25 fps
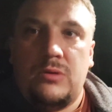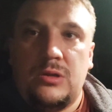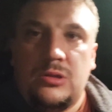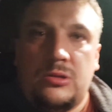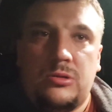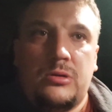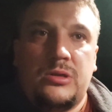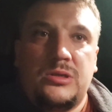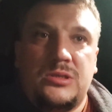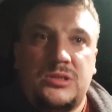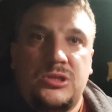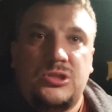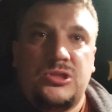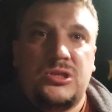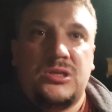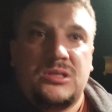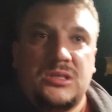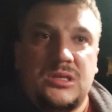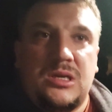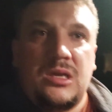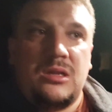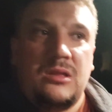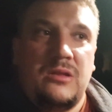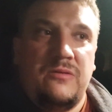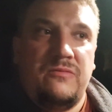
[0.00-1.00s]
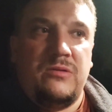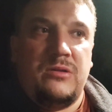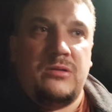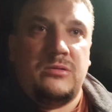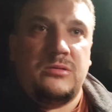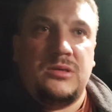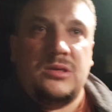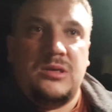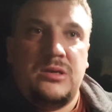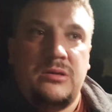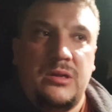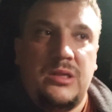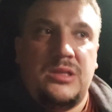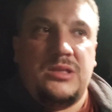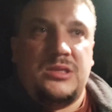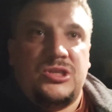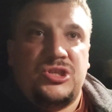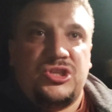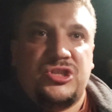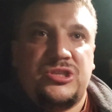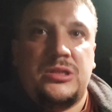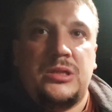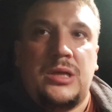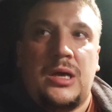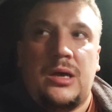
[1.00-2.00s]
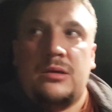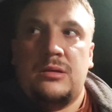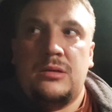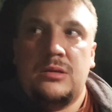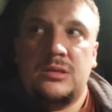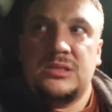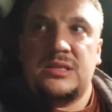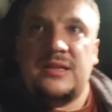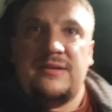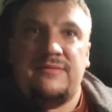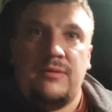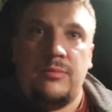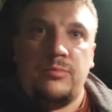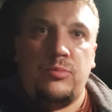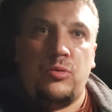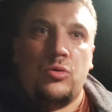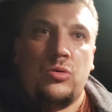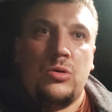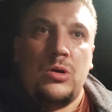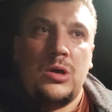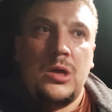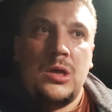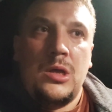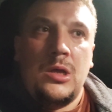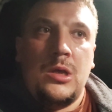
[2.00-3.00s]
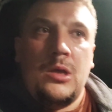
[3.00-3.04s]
которые сейчас с коронавирусом, говорят, тишина, слава богу.